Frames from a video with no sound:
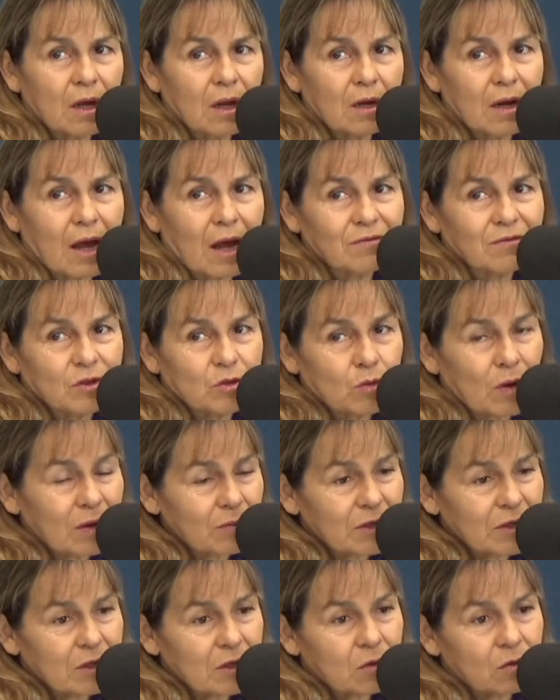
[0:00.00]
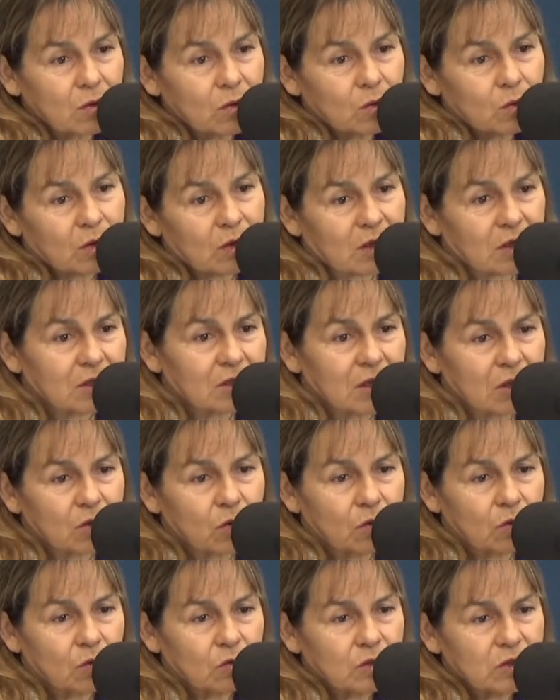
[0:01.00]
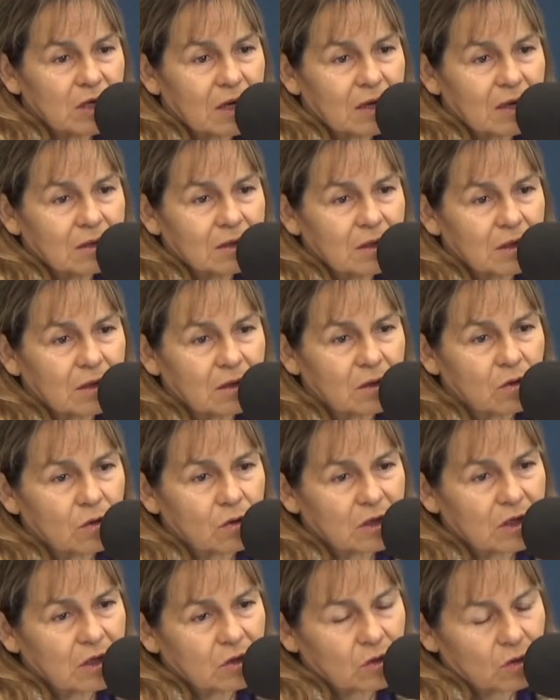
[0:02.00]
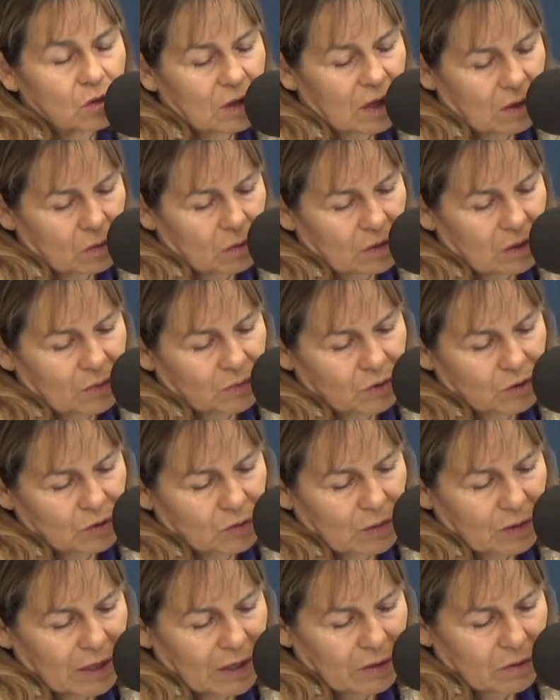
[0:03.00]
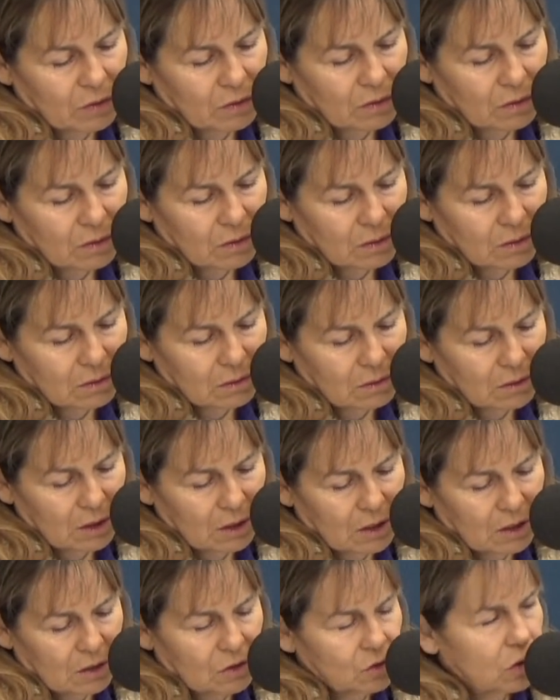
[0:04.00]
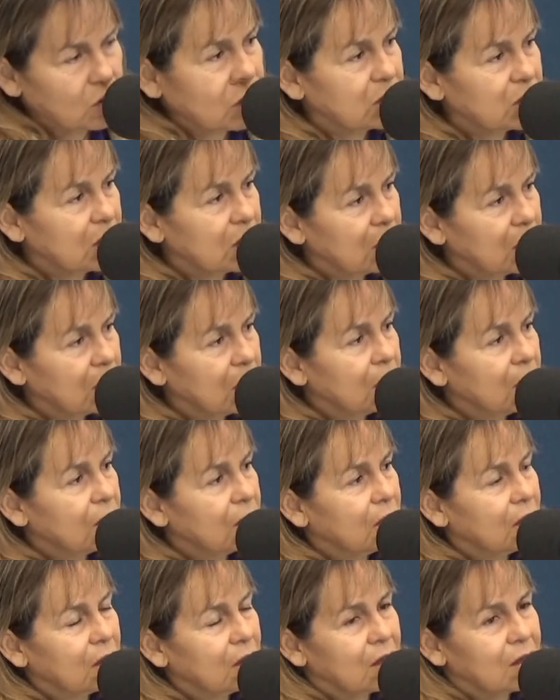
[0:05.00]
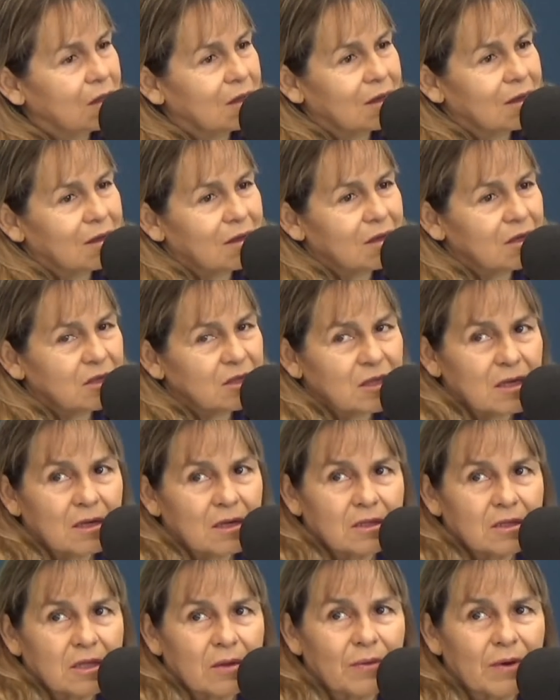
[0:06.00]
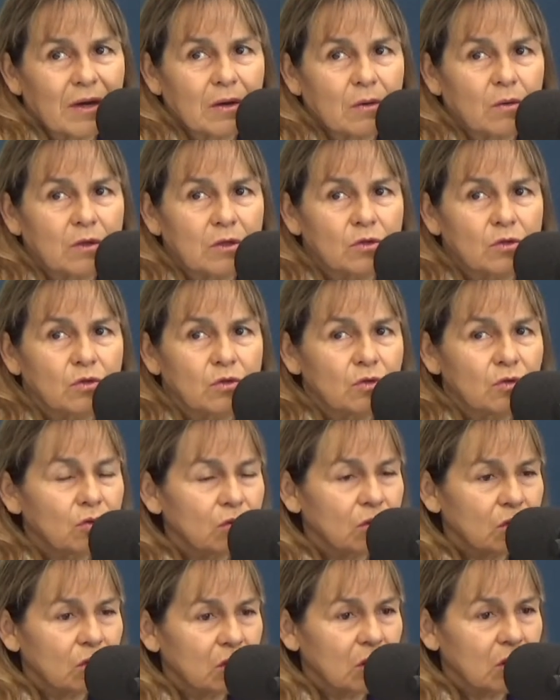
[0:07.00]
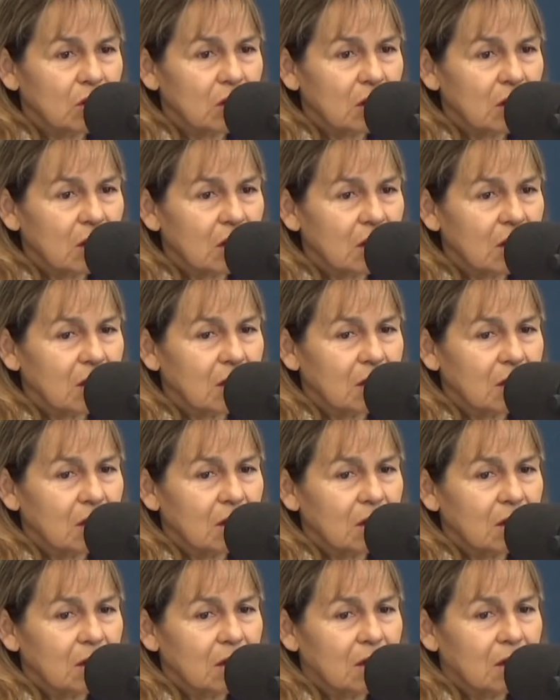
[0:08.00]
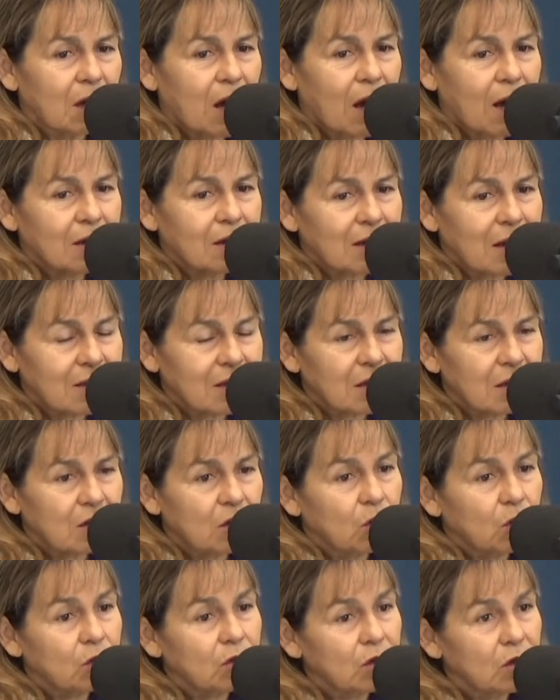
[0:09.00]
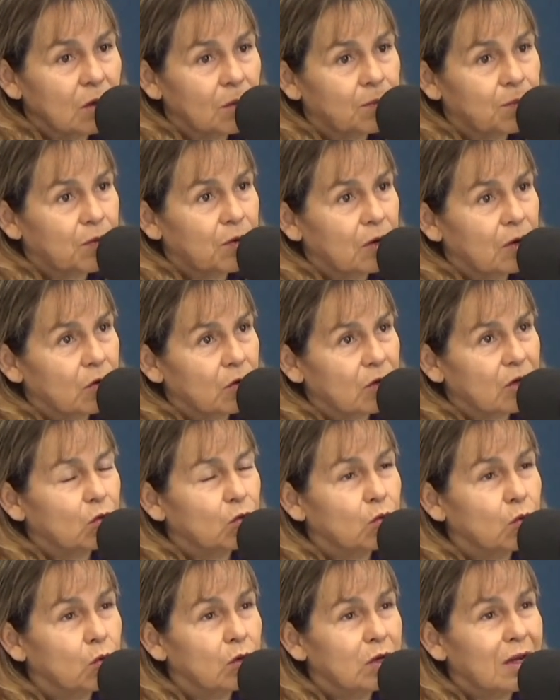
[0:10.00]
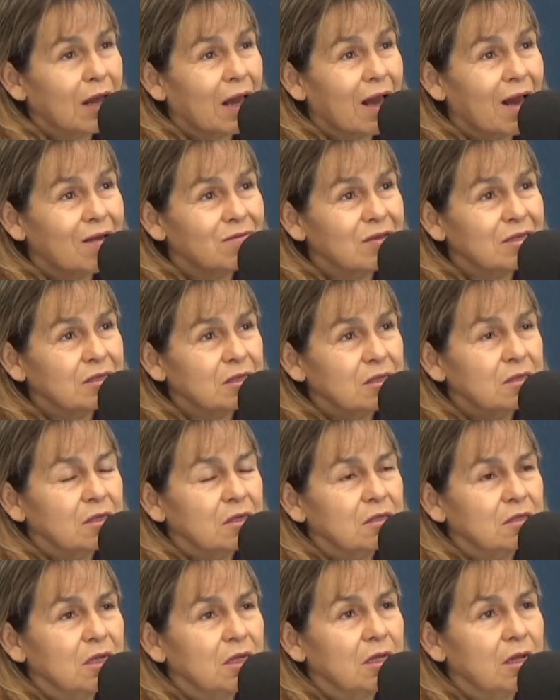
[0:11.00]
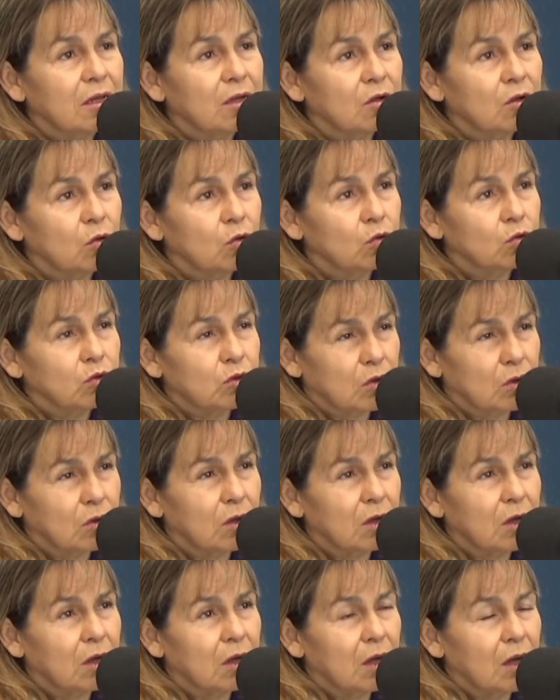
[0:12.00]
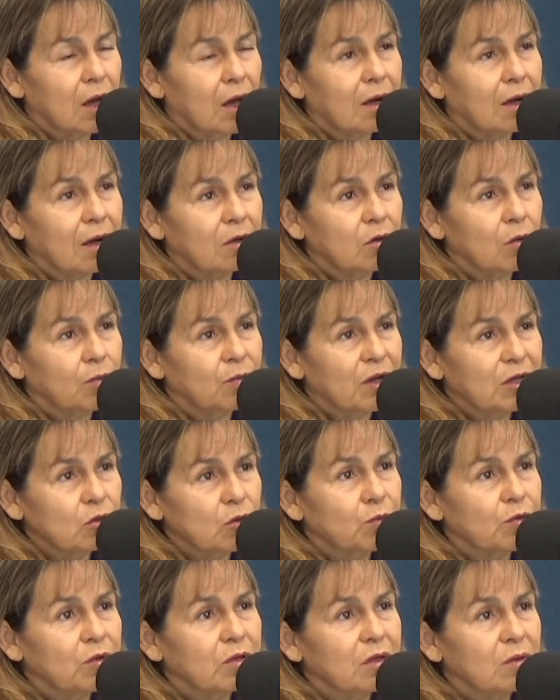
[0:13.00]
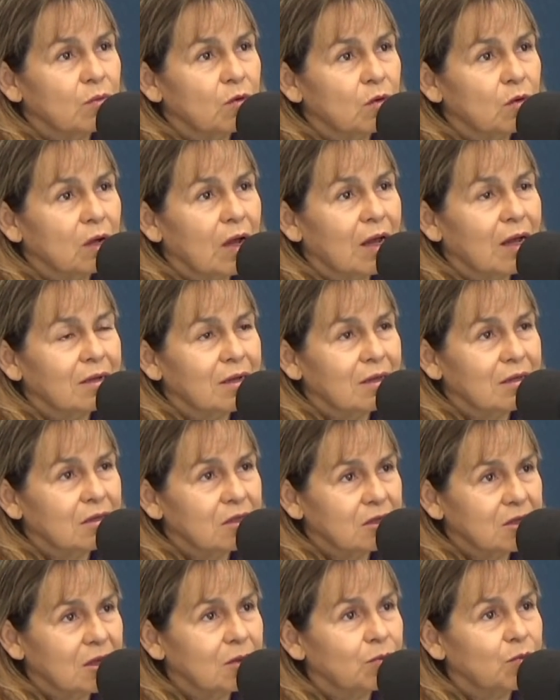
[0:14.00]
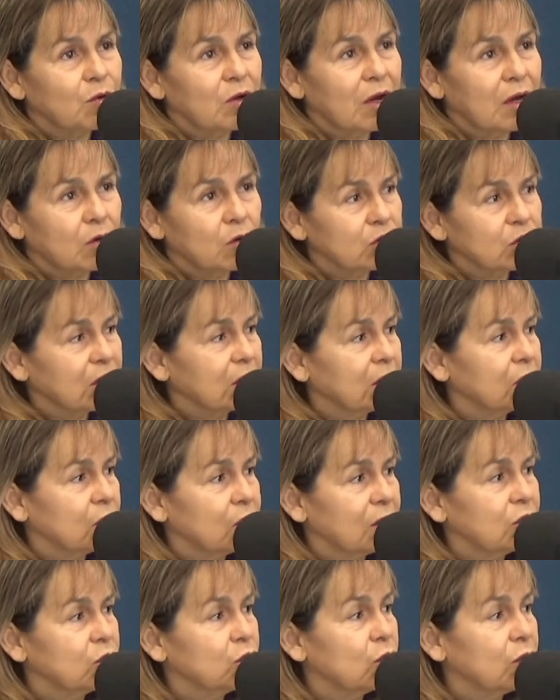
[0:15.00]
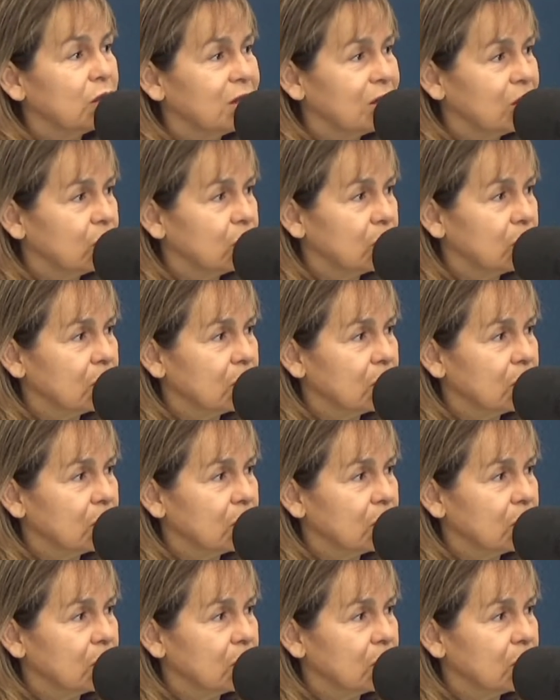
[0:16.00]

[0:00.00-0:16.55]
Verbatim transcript: habitualmente lo que ocurre es que esas dos cosas andan corriendo cada una por su lado. Mm. Entonces, eh, ese es el tema. Cuando yo eh, agradezco por lo que ocurre, a veces Cecilia incluso a largo plazo podemos agradecer por las cosas que nos han dolido.